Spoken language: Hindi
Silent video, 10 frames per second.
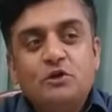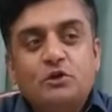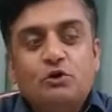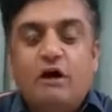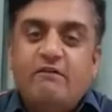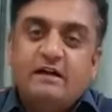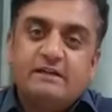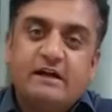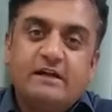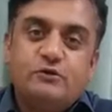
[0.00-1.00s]
तो आवाज़
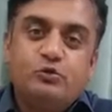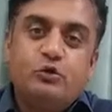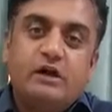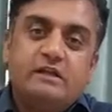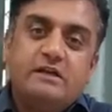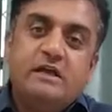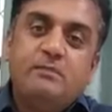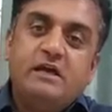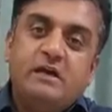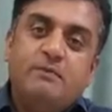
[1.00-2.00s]
लगाना शुरू कर दी कि
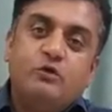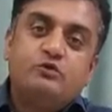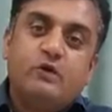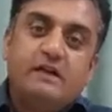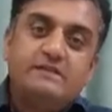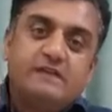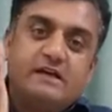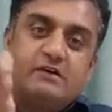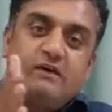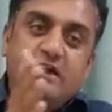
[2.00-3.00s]
मिक्की माउस वाले
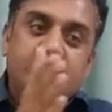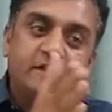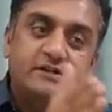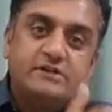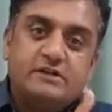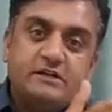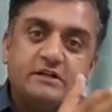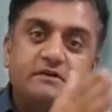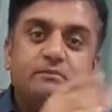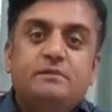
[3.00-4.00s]
स्टिकर वाली शर्ट
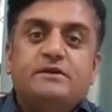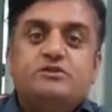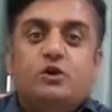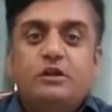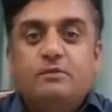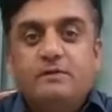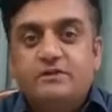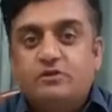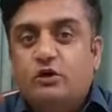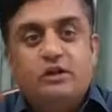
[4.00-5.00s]
बीस डॉलर बीस
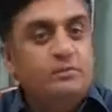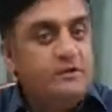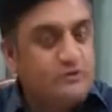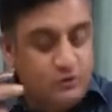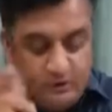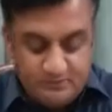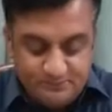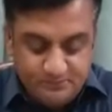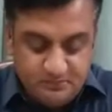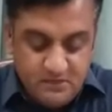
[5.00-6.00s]
डॉलर बीस
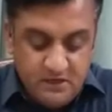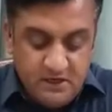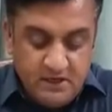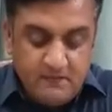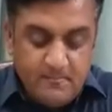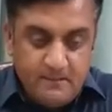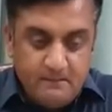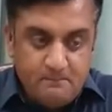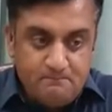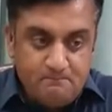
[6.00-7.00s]

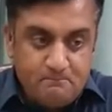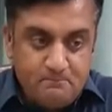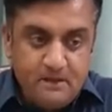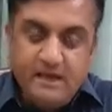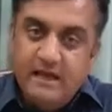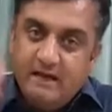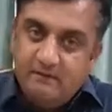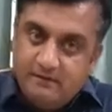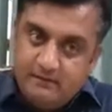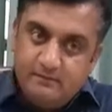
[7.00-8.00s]
डॉलर एक
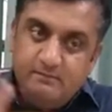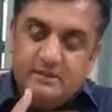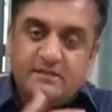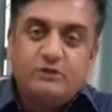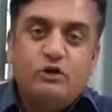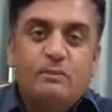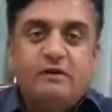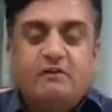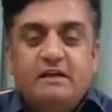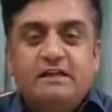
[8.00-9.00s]
बच्चा जो अपने
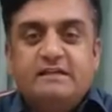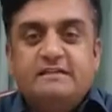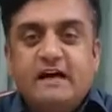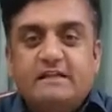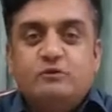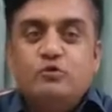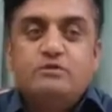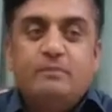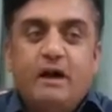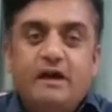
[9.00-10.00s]
वालद के साथ स्कूल
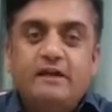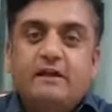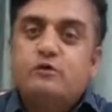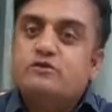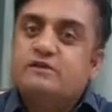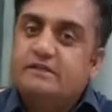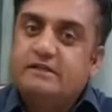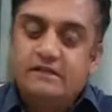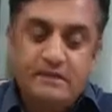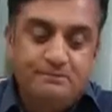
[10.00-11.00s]
से बाहर निकला उसने ज़िद
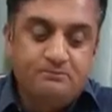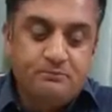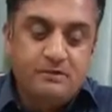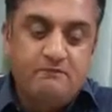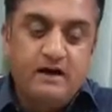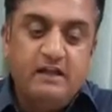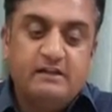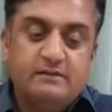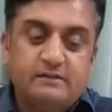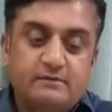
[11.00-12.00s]
की
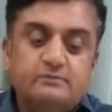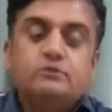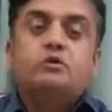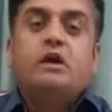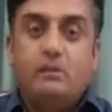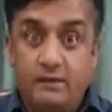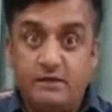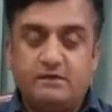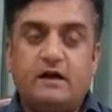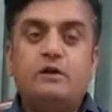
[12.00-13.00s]
वालद जो कि अमीर
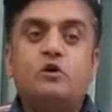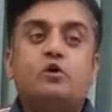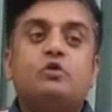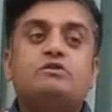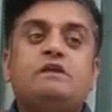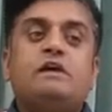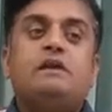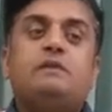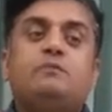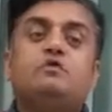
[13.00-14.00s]
था उसने
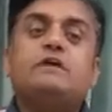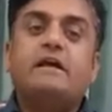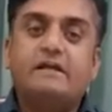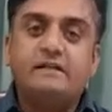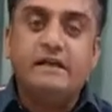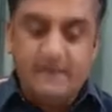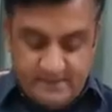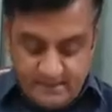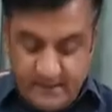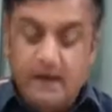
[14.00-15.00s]
पूछा कितने की
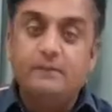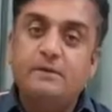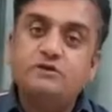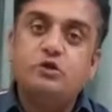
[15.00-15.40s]
इसने कहा बीस